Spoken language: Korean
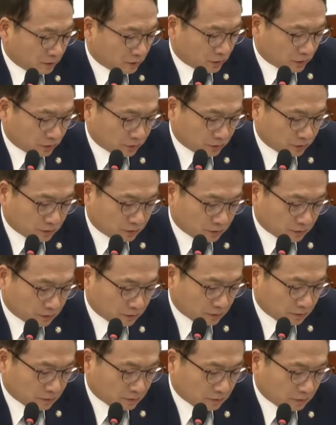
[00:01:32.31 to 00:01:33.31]

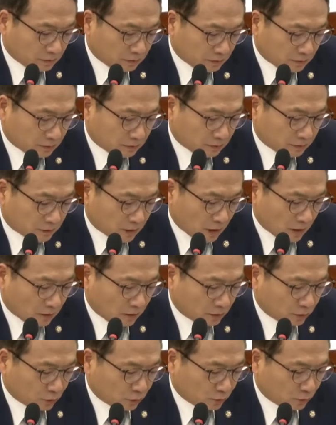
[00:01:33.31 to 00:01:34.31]
저는 어,
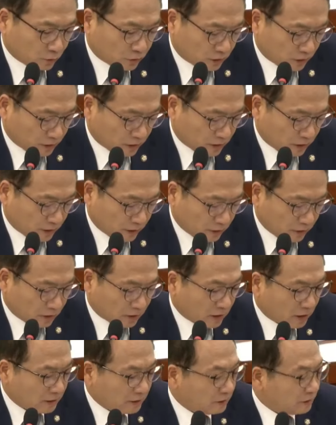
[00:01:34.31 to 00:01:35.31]
장관 후보자께
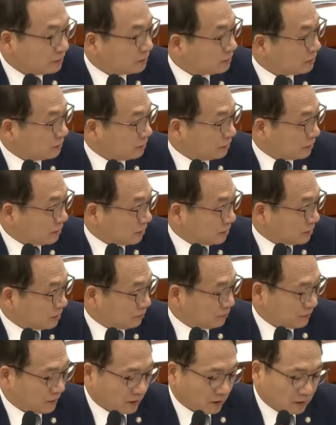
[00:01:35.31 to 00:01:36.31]
1가지를
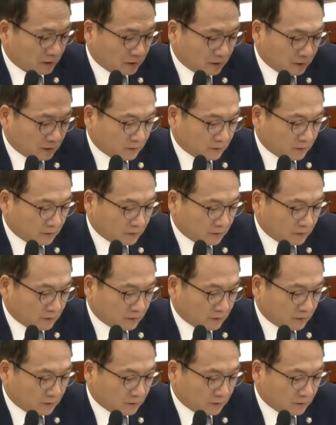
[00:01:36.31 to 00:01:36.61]
지적했습니다.